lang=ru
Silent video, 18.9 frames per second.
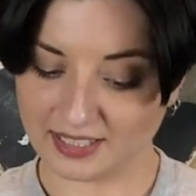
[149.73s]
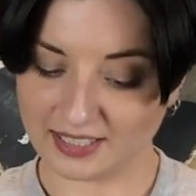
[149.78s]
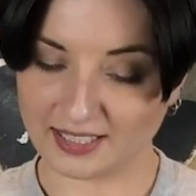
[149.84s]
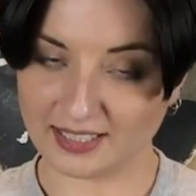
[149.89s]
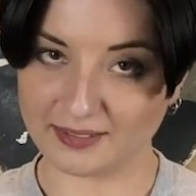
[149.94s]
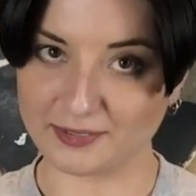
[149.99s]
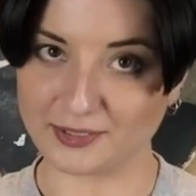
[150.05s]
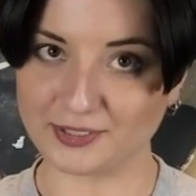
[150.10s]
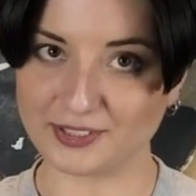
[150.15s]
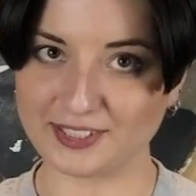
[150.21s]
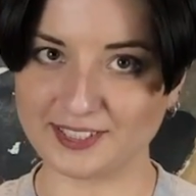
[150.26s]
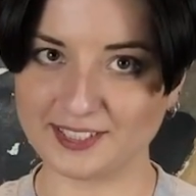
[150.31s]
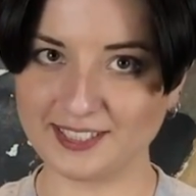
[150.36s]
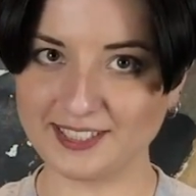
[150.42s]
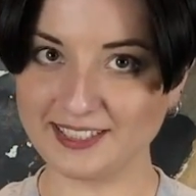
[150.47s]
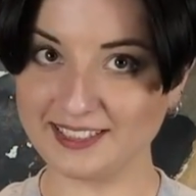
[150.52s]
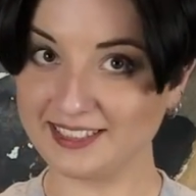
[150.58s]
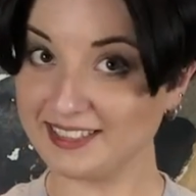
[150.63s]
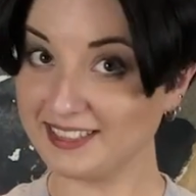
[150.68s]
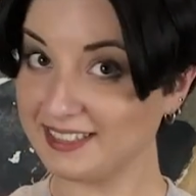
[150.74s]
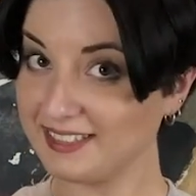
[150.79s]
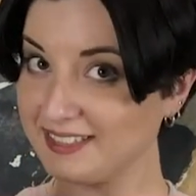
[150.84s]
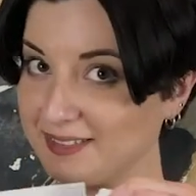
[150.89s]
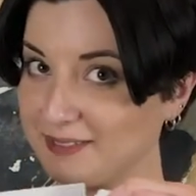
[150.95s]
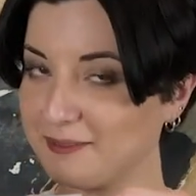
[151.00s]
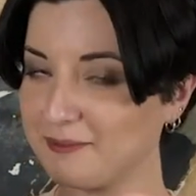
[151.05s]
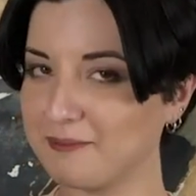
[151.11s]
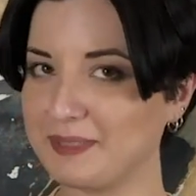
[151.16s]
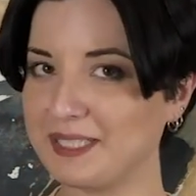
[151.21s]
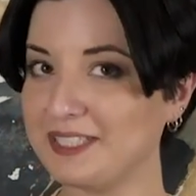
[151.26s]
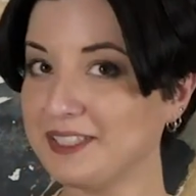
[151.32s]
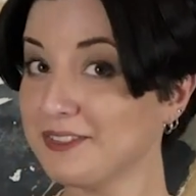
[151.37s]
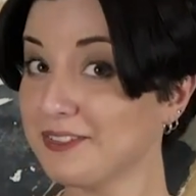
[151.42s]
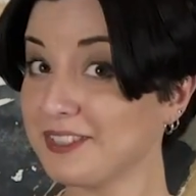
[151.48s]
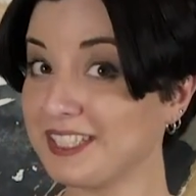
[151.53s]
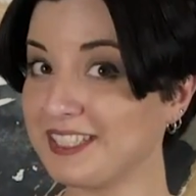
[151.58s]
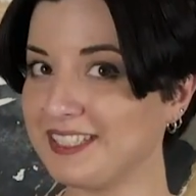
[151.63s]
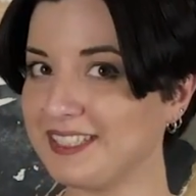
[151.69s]
А вот это
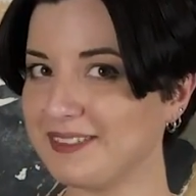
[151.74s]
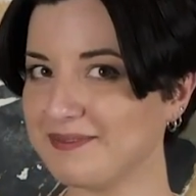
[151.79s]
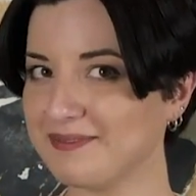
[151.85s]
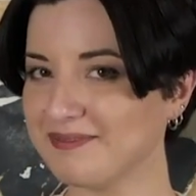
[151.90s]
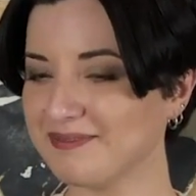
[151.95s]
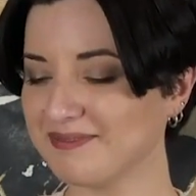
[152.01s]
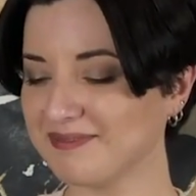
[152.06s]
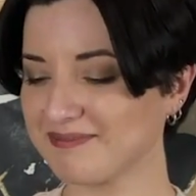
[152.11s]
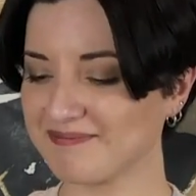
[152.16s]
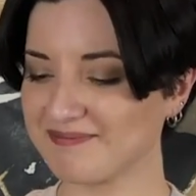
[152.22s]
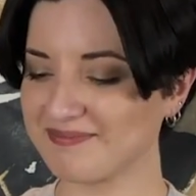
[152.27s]
мейнфрейм.